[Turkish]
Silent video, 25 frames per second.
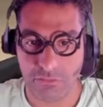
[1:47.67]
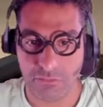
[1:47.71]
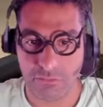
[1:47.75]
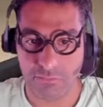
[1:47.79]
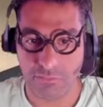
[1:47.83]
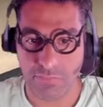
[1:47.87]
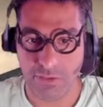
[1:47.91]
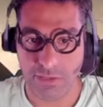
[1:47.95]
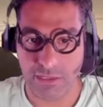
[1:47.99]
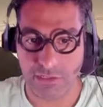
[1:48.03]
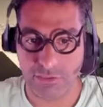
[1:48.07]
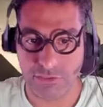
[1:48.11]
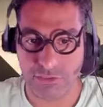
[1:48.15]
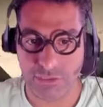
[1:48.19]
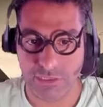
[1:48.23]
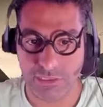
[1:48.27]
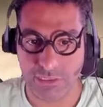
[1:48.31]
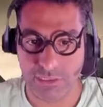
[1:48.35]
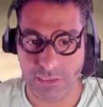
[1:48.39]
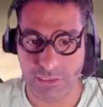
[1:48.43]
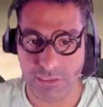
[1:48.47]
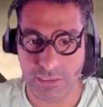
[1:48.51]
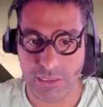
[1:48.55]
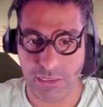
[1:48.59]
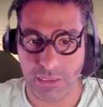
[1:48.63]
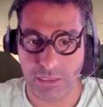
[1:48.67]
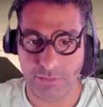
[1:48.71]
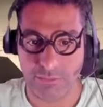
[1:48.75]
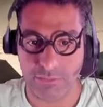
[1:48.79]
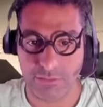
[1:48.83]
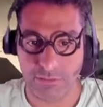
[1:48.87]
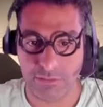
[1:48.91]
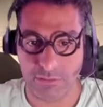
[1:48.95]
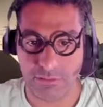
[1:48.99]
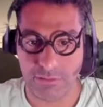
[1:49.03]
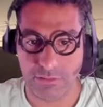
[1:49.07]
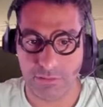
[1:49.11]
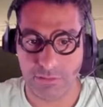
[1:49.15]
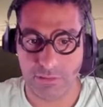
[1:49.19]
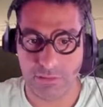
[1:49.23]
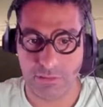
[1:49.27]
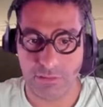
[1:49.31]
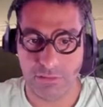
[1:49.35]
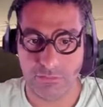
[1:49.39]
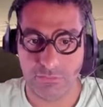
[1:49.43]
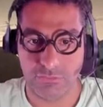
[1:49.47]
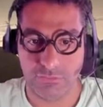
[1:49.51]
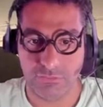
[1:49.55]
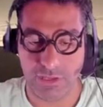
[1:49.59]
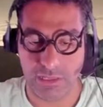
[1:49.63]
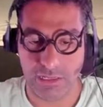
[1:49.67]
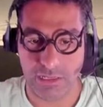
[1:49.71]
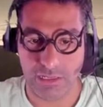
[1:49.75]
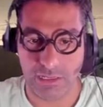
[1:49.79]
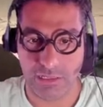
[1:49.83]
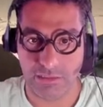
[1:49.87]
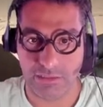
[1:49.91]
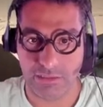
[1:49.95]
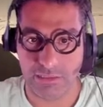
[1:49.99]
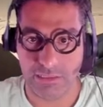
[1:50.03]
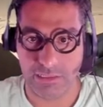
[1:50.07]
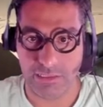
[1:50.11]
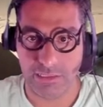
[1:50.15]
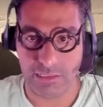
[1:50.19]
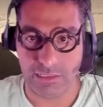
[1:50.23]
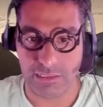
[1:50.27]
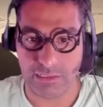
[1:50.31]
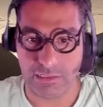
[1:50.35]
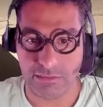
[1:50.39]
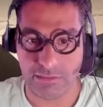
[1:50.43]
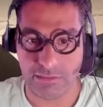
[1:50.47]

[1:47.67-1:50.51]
bence iyi abi. Fena değil yani.